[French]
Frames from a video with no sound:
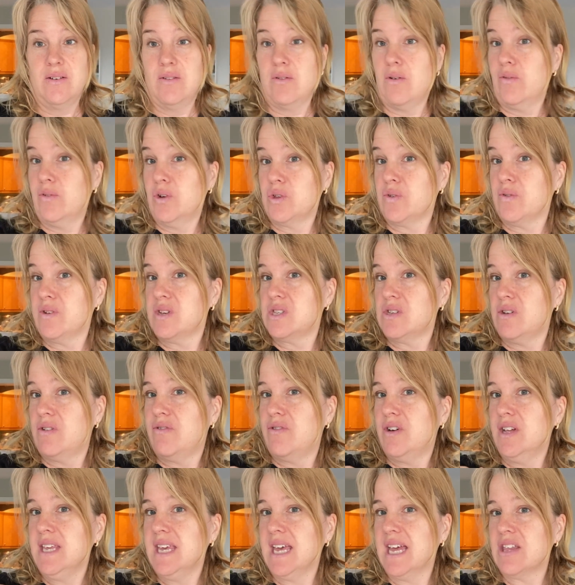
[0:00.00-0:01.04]
on va trouver ça le
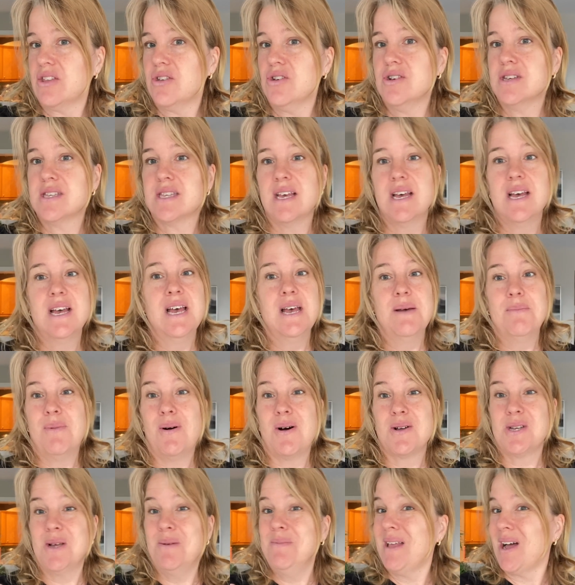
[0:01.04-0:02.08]
fun, 14.
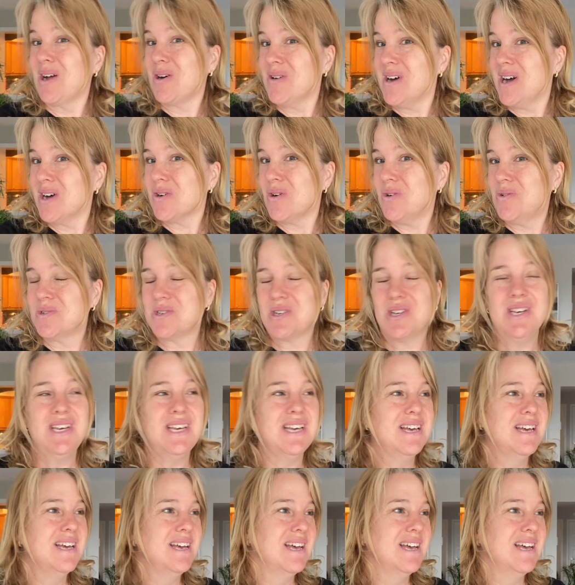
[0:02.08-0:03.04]
Bon, chum est en congé.